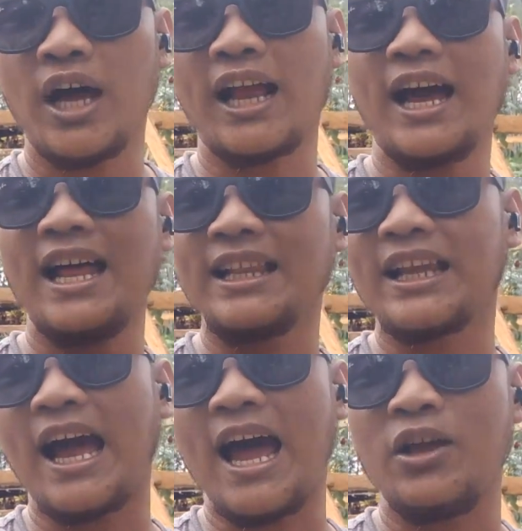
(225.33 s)

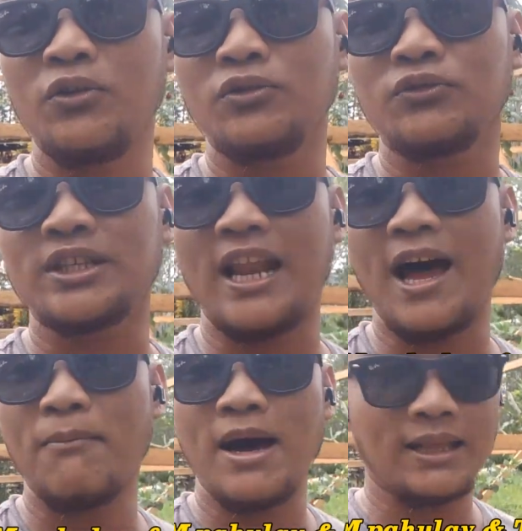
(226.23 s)
Daghan kaayong
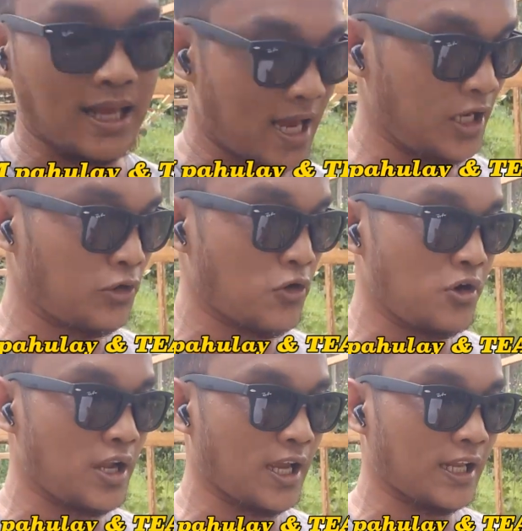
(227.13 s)
salamat
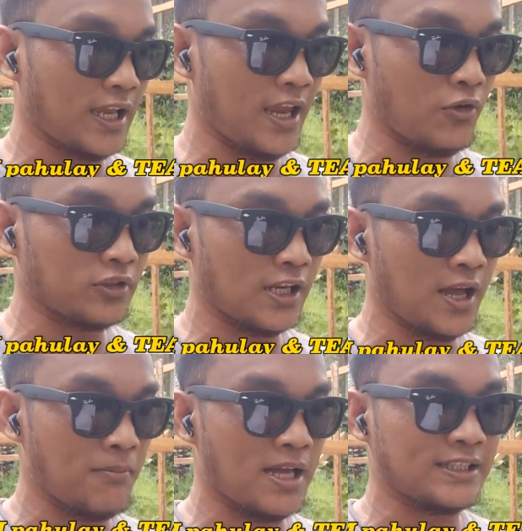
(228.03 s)
idol, daghan kaayong
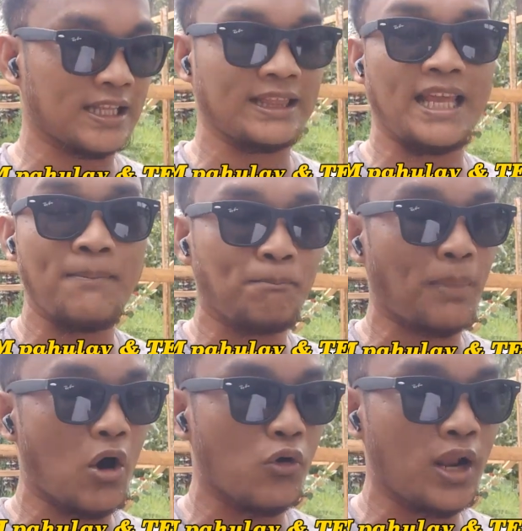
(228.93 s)
salamat sa Team
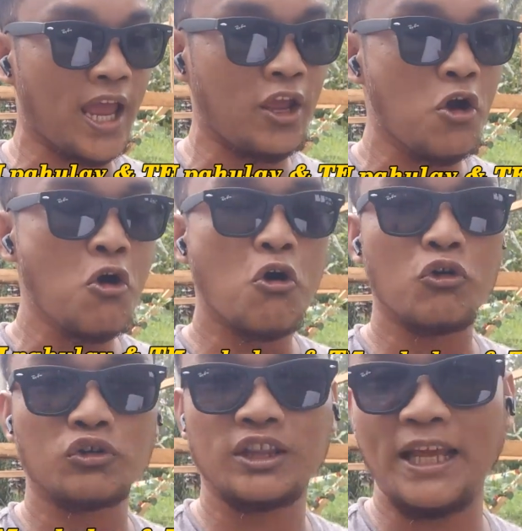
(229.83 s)
Pahulay
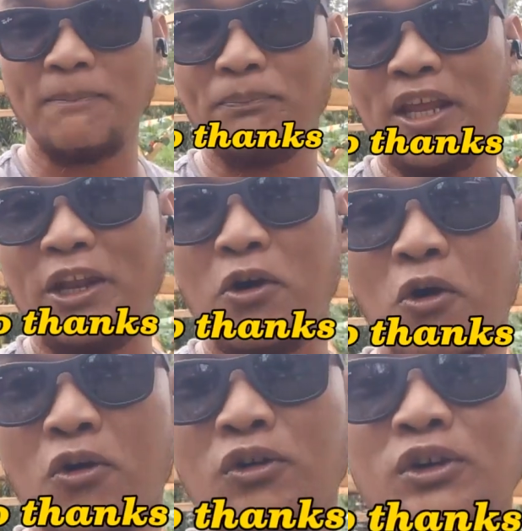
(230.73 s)
ug Team
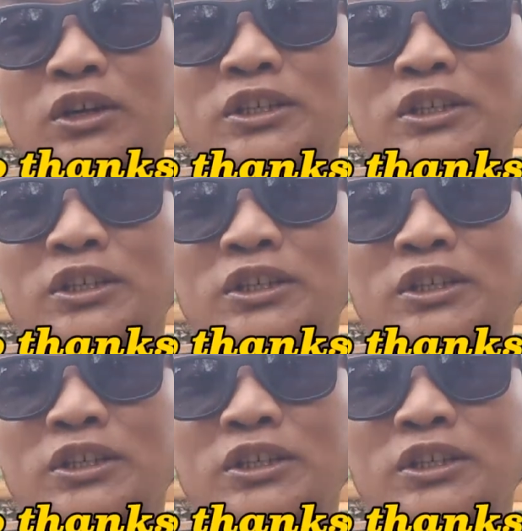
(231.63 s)
Ninong